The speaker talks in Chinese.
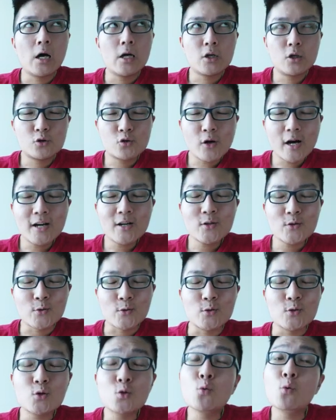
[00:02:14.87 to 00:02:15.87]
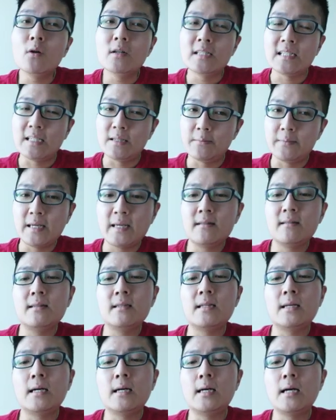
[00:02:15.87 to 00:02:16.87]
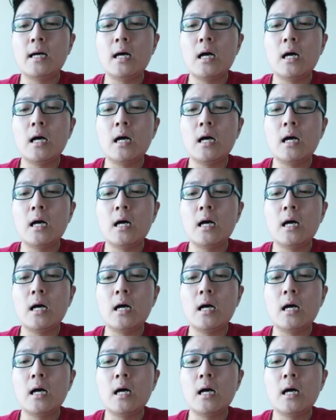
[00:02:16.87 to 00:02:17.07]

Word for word: 双鱼座里面的